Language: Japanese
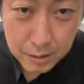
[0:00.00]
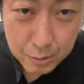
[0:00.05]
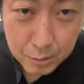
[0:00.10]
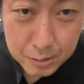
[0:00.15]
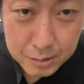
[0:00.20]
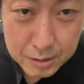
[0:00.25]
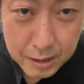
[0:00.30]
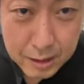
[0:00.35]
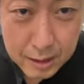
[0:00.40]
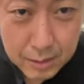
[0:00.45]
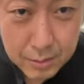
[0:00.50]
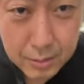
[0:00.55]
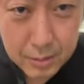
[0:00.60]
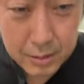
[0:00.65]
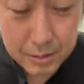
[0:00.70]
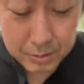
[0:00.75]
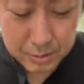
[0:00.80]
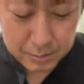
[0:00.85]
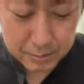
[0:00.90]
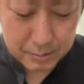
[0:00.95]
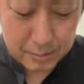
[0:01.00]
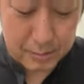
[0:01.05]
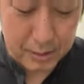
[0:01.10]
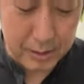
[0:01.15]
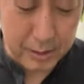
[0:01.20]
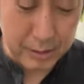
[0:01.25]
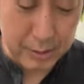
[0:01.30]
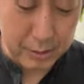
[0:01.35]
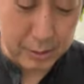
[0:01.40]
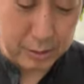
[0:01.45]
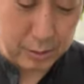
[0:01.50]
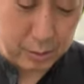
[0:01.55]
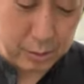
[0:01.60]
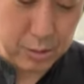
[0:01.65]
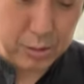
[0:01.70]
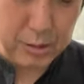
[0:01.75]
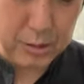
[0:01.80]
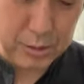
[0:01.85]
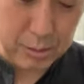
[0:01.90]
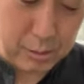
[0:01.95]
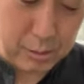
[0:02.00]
きはお皿とかの上が良さそう。そう